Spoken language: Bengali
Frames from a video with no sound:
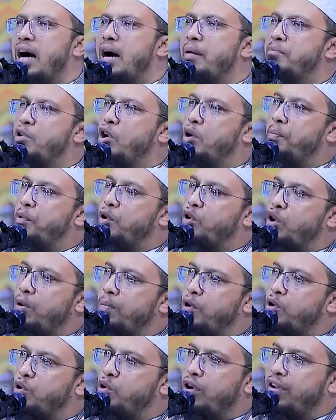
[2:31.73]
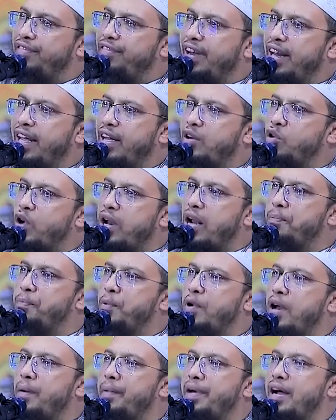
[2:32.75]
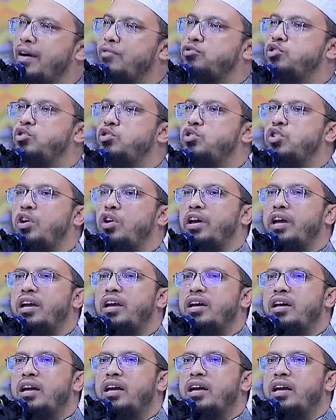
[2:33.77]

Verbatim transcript: আমরা অপকর্ম করে ফেলি করার পর আবার আফসুস হয়